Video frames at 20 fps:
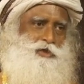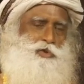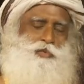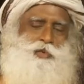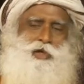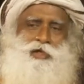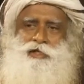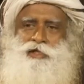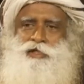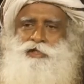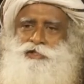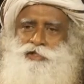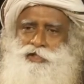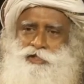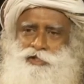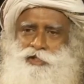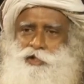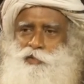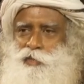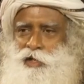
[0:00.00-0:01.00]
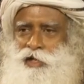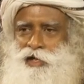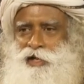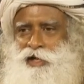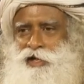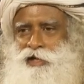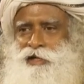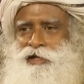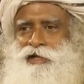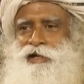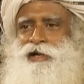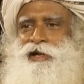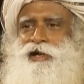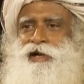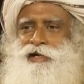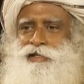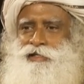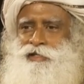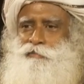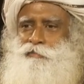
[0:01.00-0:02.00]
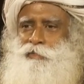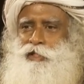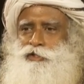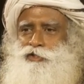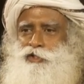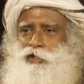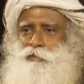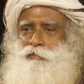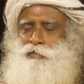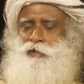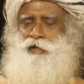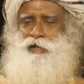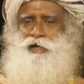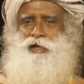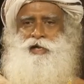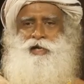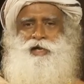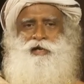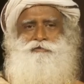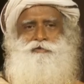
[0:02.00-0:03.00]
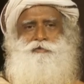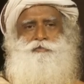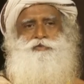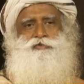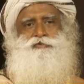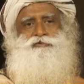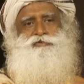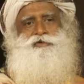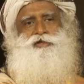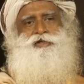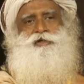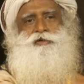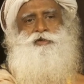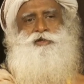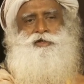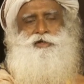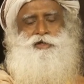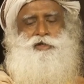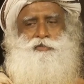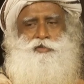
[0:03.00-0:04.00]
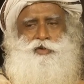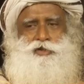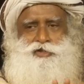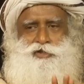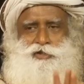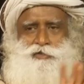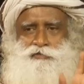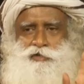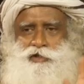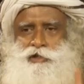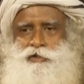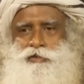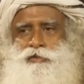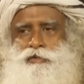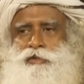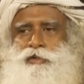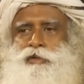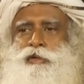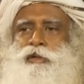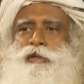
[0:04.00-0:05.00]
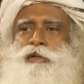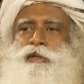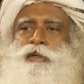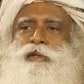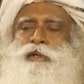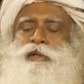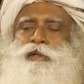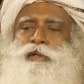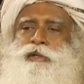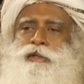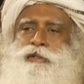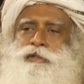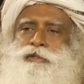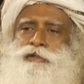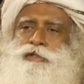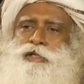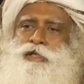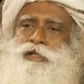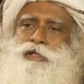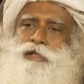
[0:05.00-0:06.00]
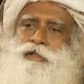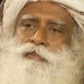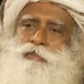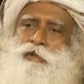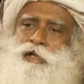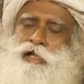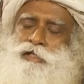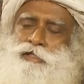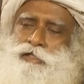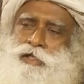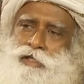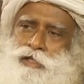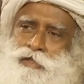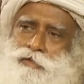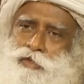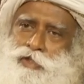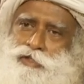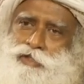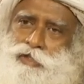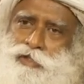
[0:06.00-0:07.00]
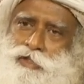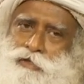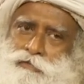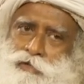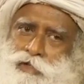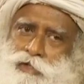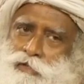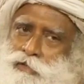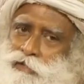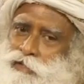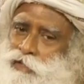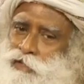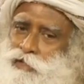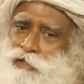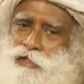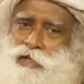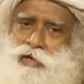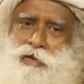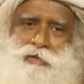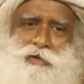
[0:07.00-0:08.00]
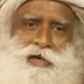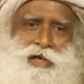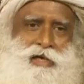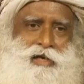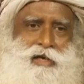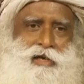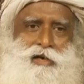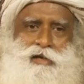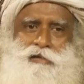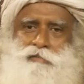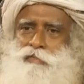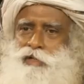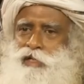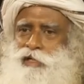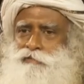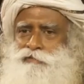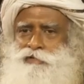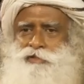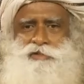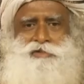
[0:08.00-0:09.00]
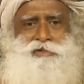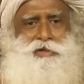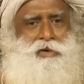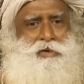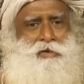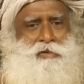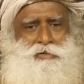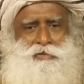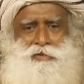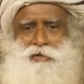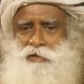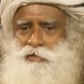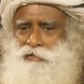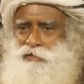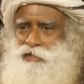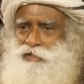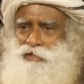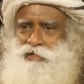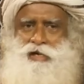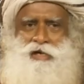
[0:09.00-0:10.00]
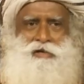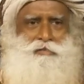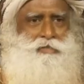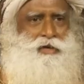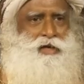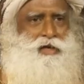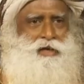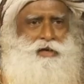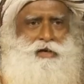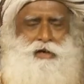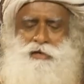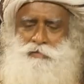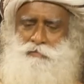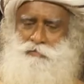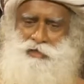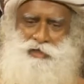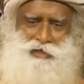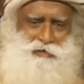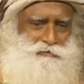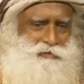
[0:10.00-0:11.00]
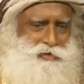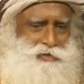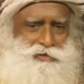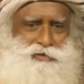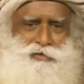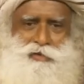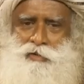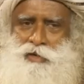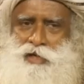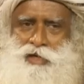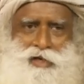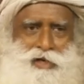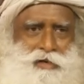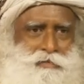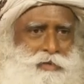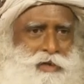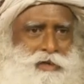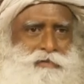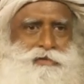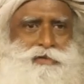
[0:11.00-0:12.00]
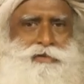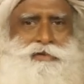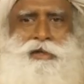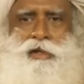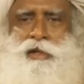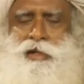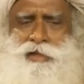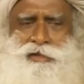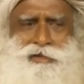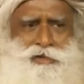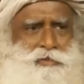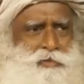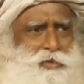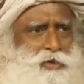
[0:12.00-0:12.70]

যা চেয়েছিলেন কেবল একদিনেই আমি সব প্রমাণ জোগাড় করেছি এই দেখুন ভিডিও শঙ্করণ পিল্লাই ভিডিওটি দেখতে শুরু করলেন এবং বলতে লাগলেন আমি এটা বিশ্বাস করতে পারছি না না না এটা আমি বিশ্বাস করতে পারছি না না না কিছুতেই বিশ্বাস